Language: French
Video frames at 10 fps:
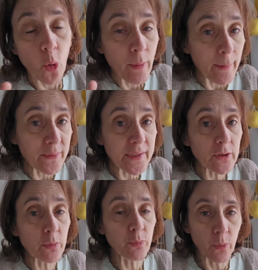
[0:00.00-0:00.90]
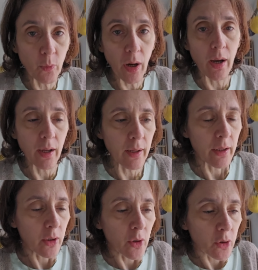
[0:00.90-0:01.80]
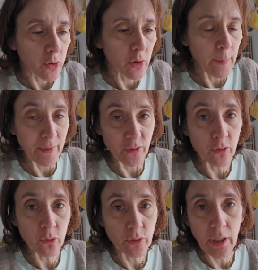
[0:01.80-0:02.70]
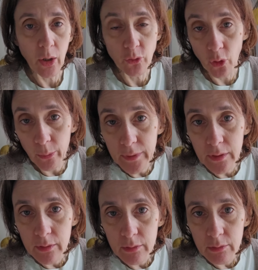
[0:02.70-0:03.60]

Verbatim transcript: Au même titre, pour moi, hein, que la personne qu'on a endormie.